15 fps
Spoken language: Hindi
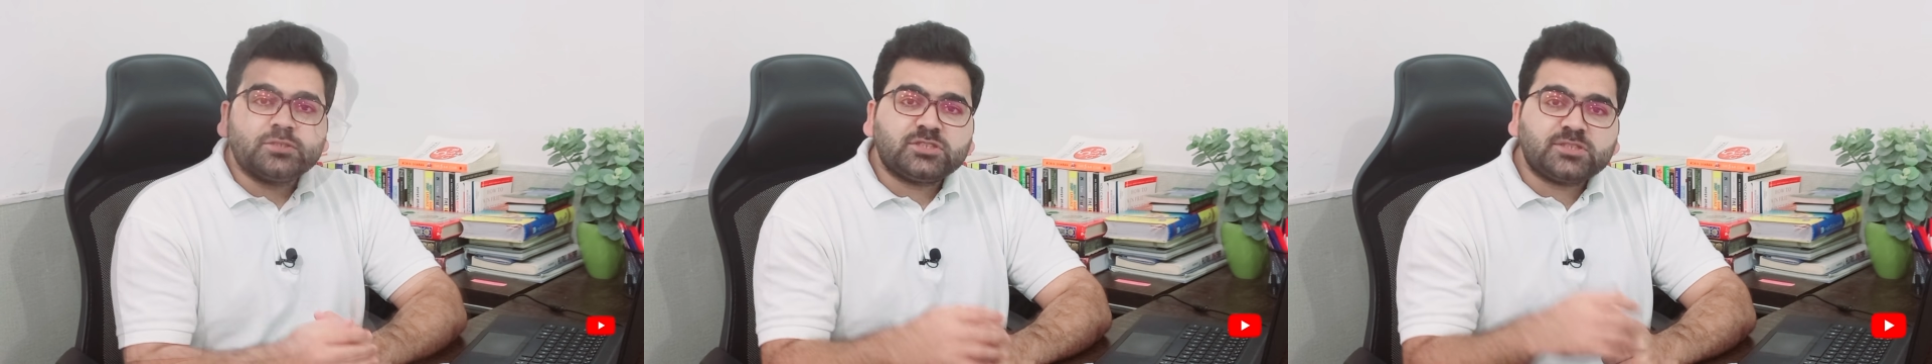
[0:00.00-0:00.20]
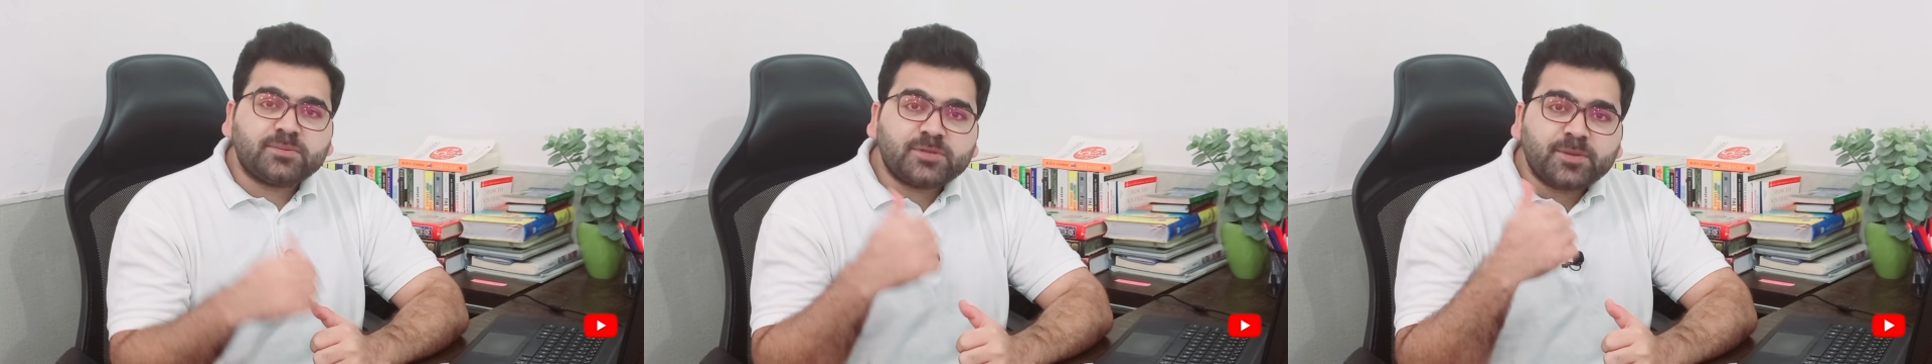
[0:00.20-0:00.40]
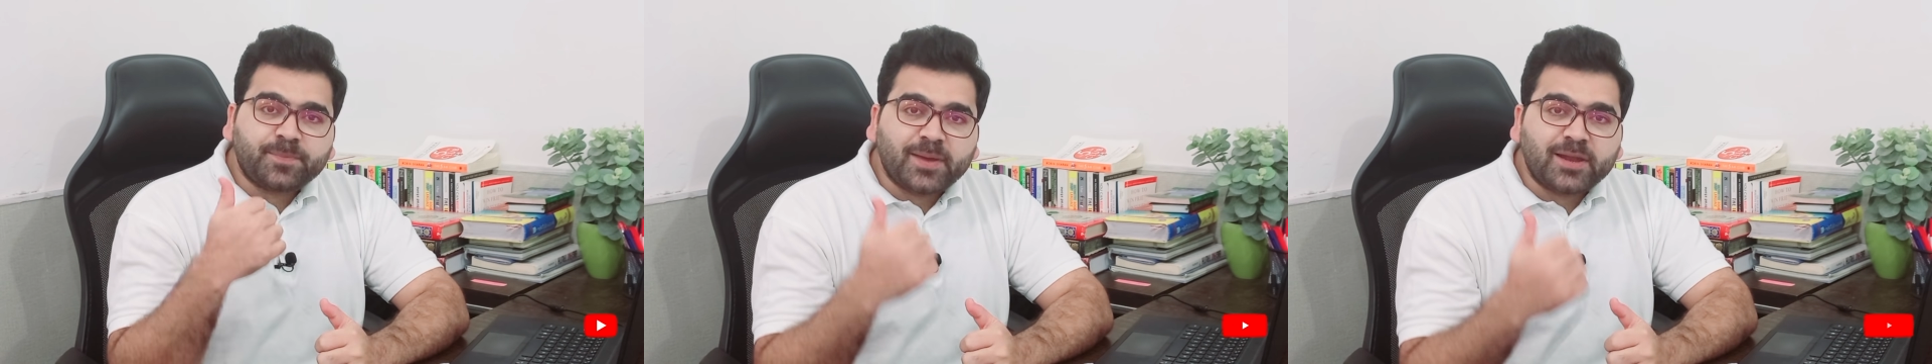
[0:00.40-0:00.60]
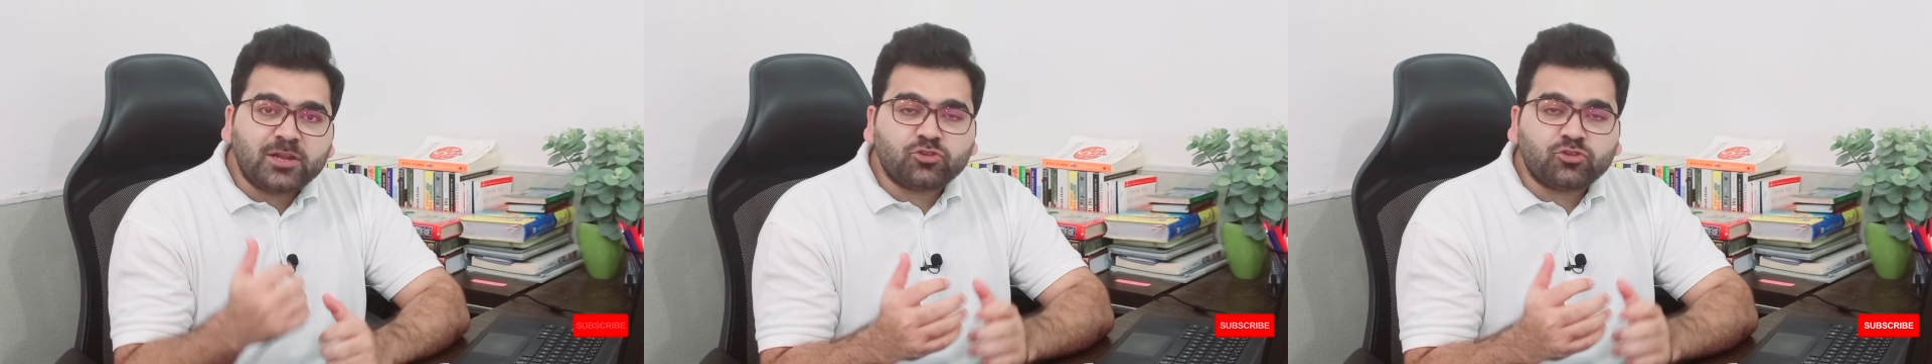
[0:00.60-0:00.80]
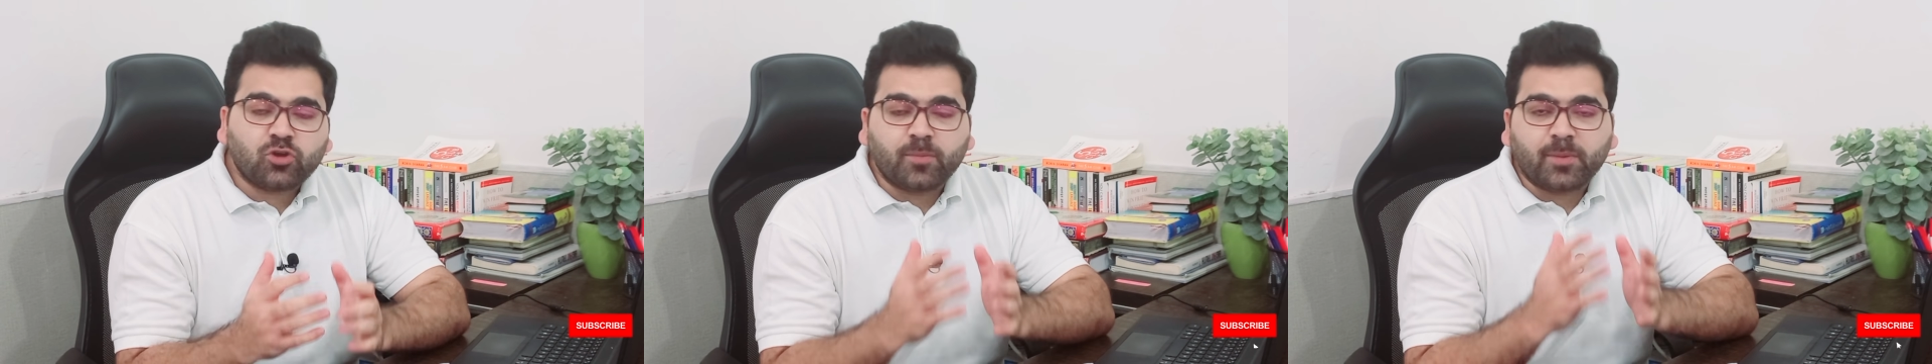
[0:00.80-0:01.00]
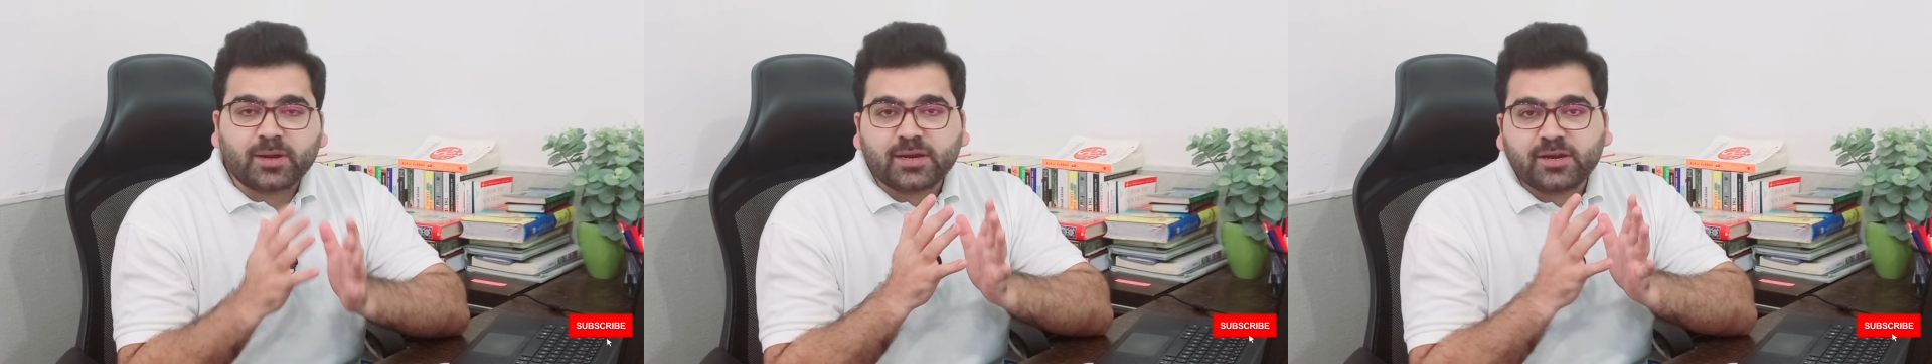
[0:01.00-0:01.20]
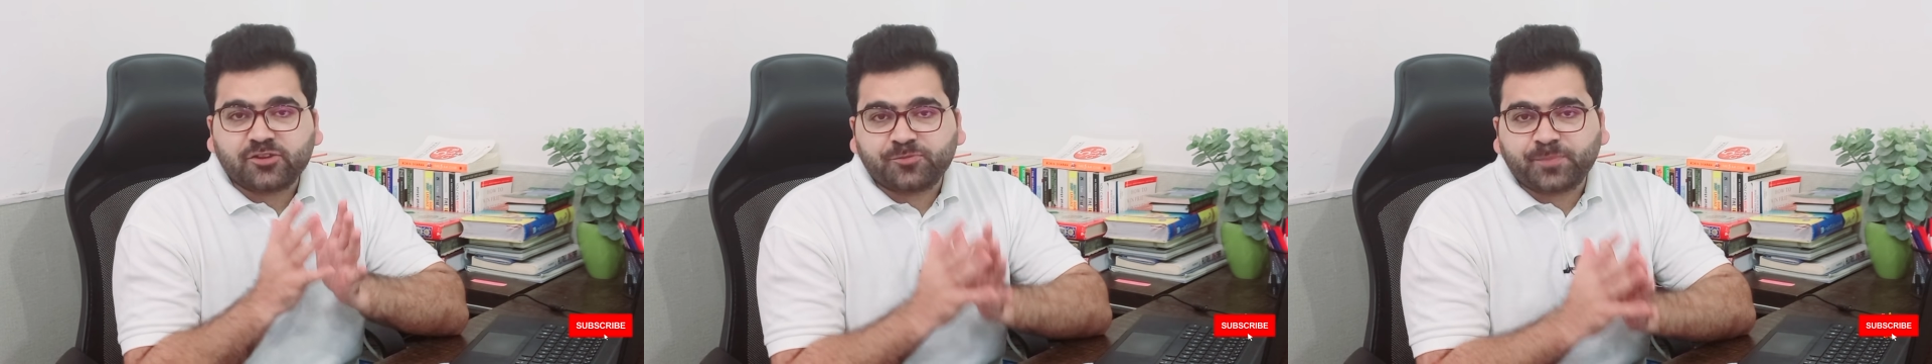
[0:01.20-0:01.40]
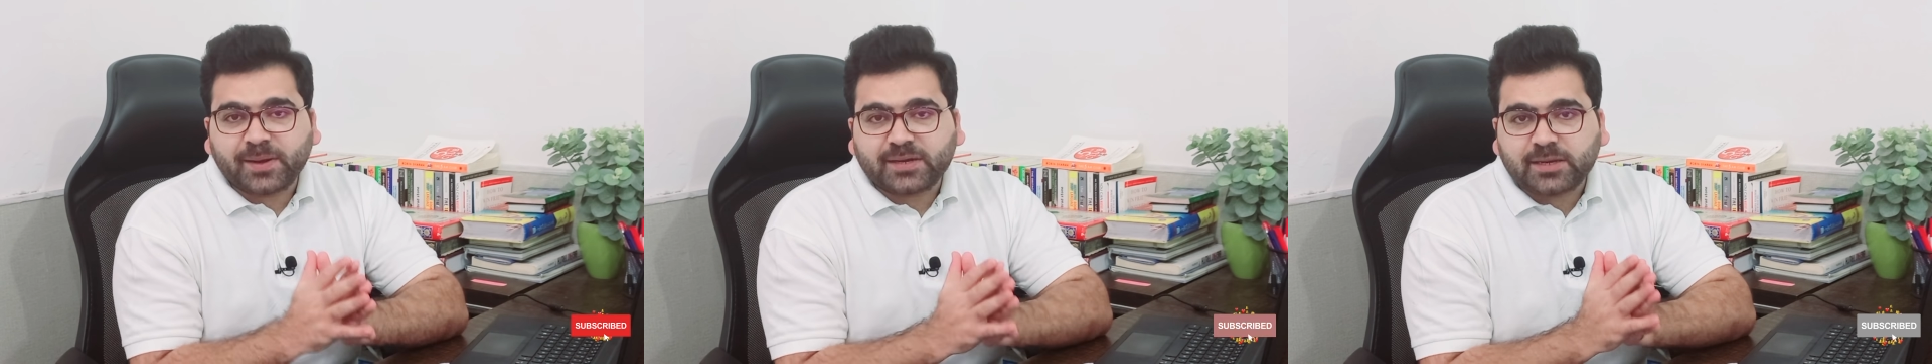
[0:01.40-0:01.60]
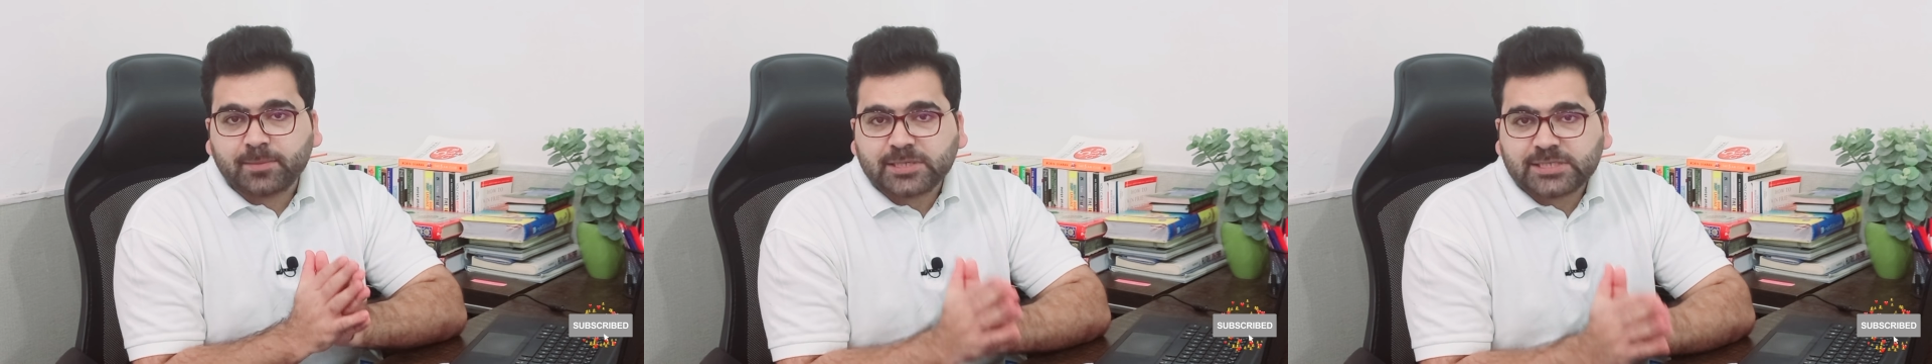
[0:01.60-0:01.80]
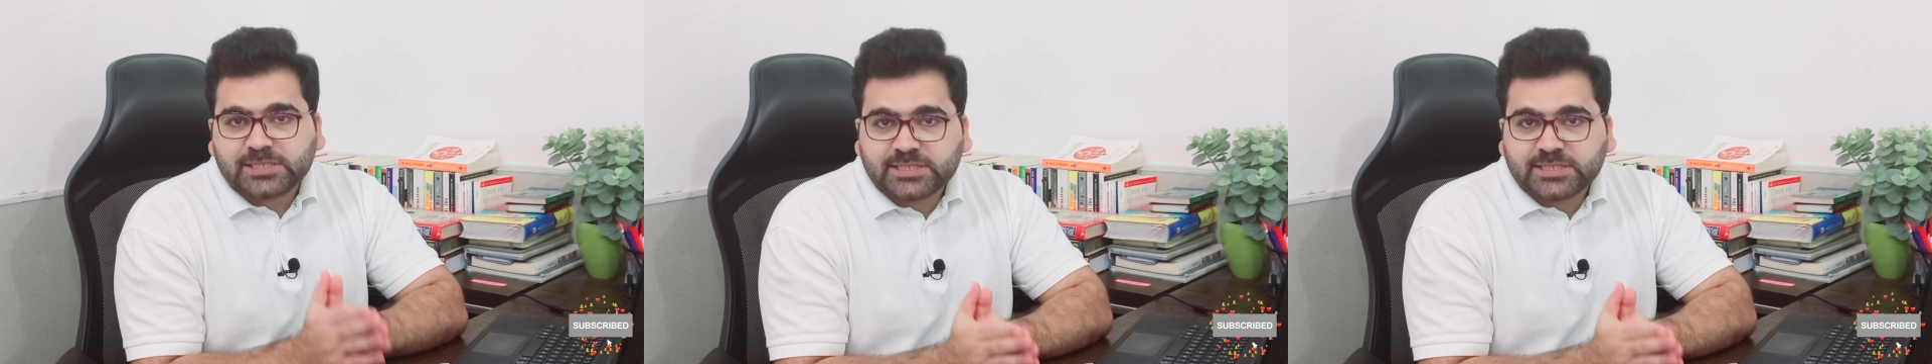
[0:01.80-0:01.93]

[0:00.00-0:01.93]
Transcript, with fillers: सबसे पहले जो हमारे रिस्पेक्टेबल